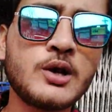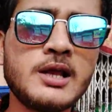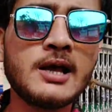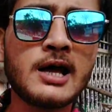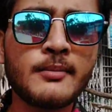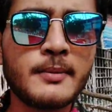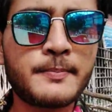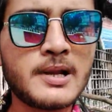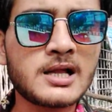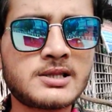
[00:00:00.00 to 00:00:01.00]
के लिए यार मैं
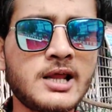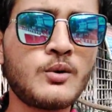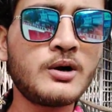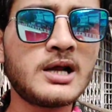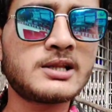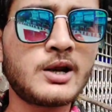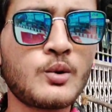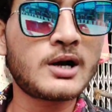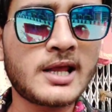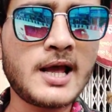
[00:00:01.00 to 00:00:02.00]
लाते रहूँगा लाते
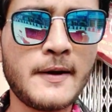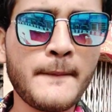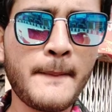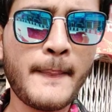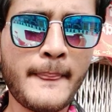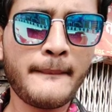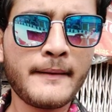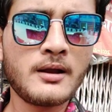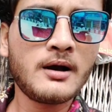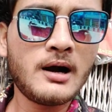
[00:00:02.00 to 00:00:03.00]
रहूँगा ठीक
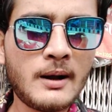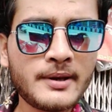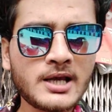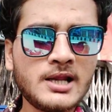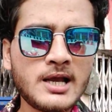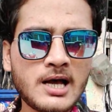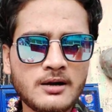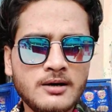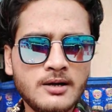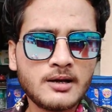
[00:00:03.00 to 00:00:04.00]
है अभी के लिए
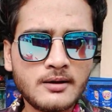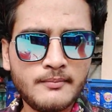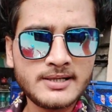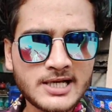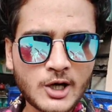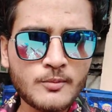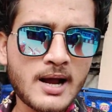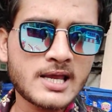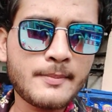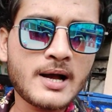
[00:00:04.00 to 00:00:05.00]
यार मैं जा रहा हूँ
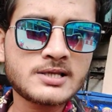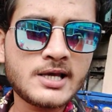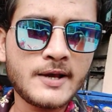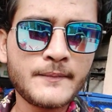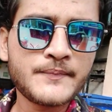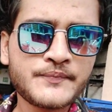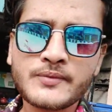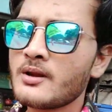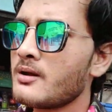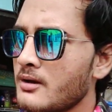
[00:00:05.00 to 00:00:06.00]
भाई के पास ही
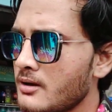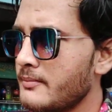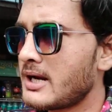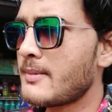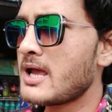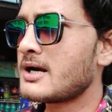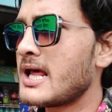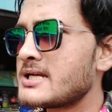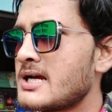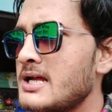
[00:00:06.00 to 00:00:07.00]
मेरे भाई
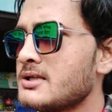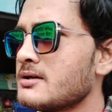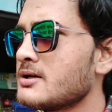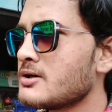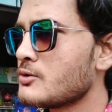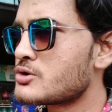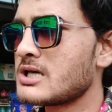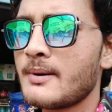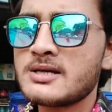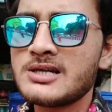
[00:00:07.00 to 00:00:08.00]
खड़ा है शान
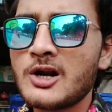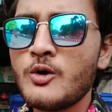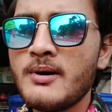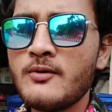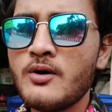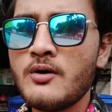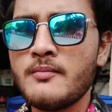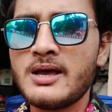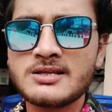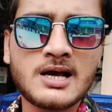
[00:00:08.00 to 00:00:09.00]
उसके पास जा रहा हूँ मैं वो
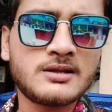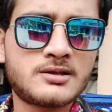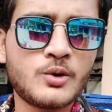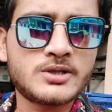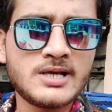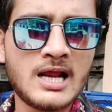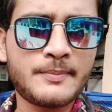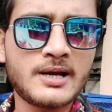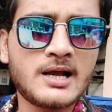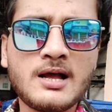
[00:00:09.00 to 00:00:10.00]
मेरे साथ थोड़ी सी
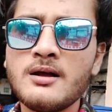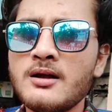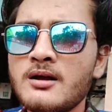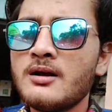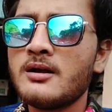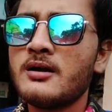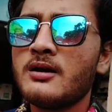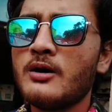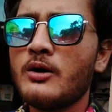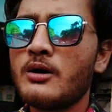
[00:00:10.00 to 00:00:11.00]
हेल्प करेगा
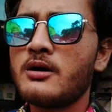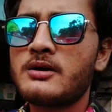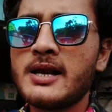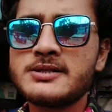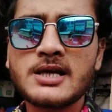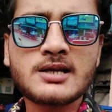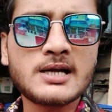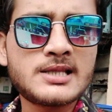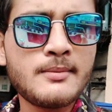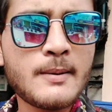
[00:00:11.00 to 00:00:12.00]
और ट्रीजर
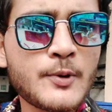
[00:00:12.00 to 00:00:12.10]
करते हैं हम